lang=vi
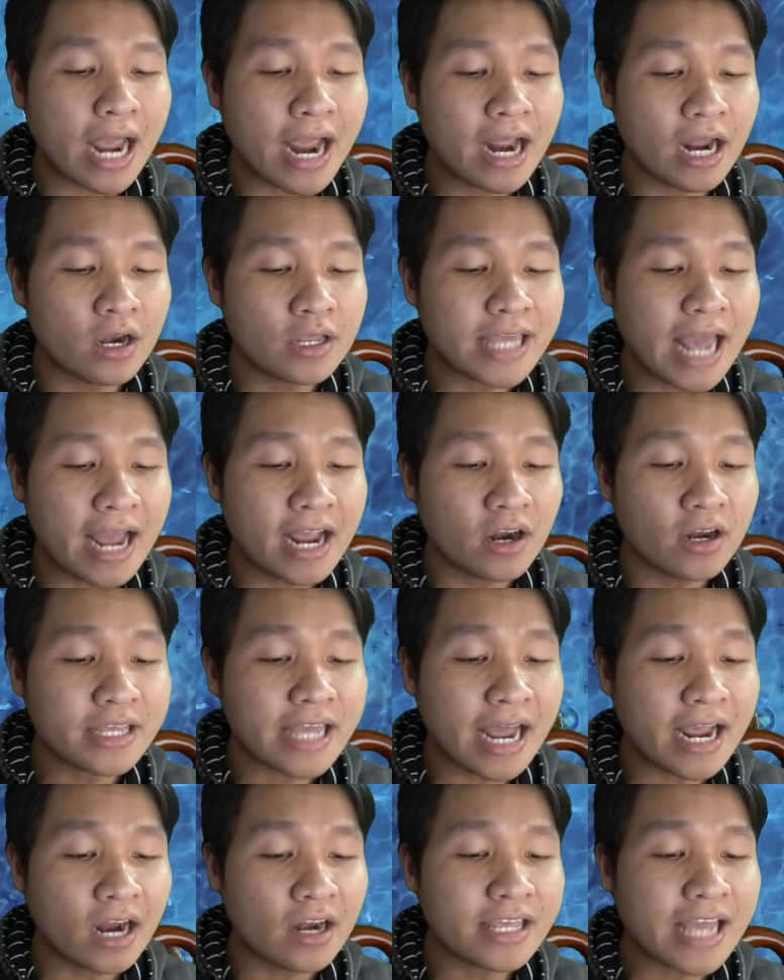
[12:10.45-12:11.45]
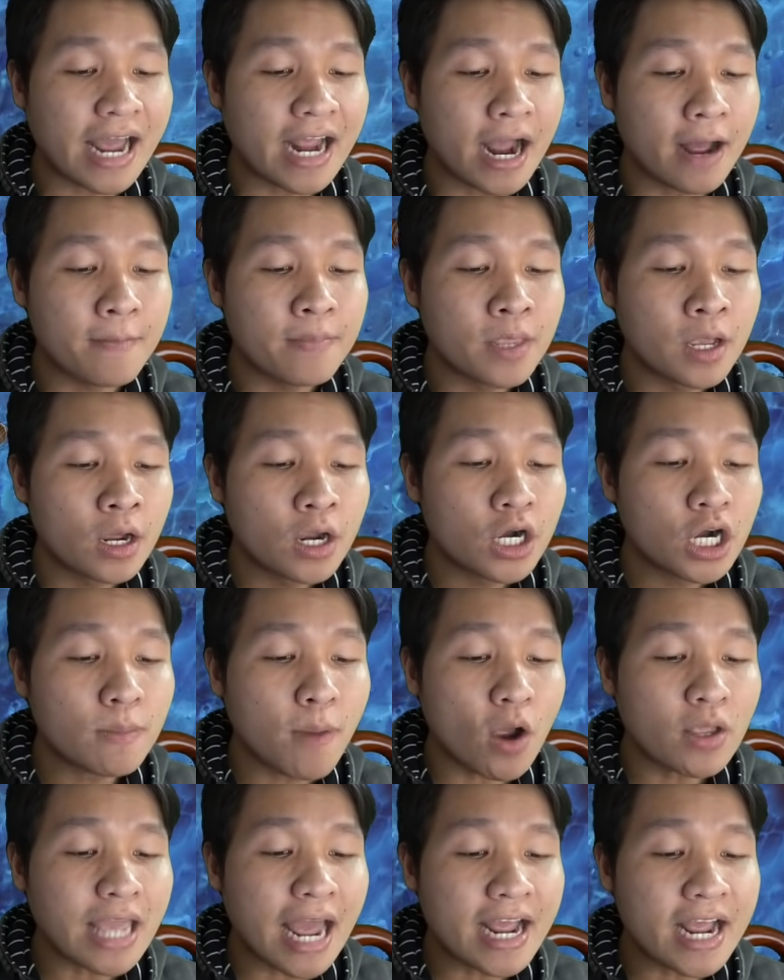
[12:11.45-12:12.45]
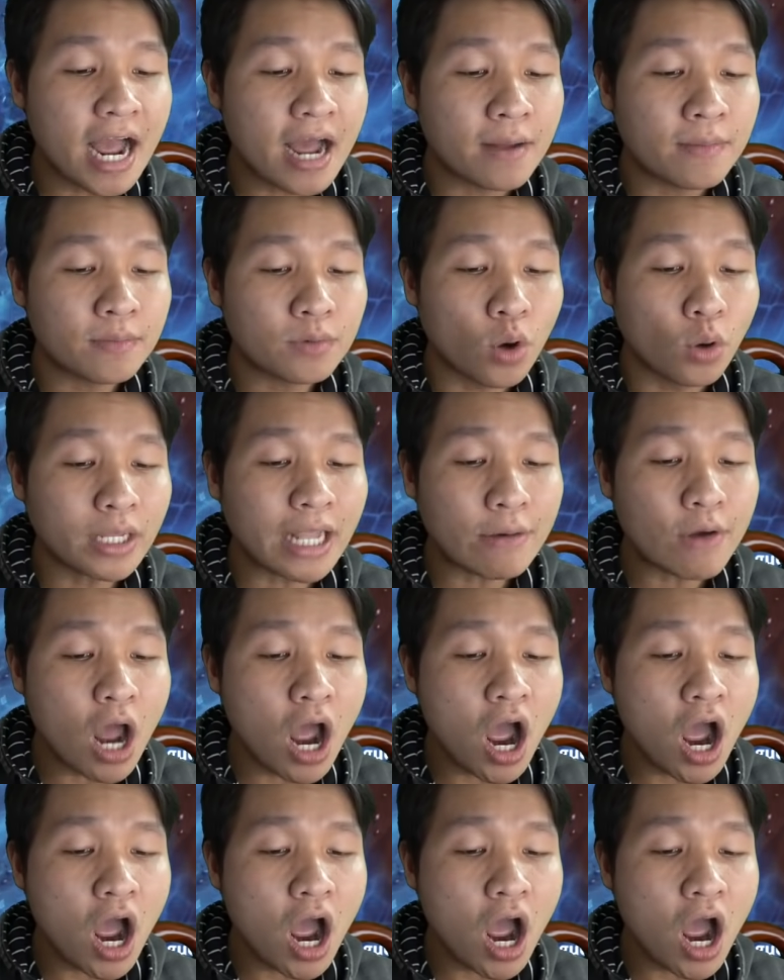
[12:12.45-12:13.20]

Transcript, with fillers: chạy rồi nó chạy rồi nó chạy rồi nó chạy rồi nó bỏ chạy kìa đuổi theo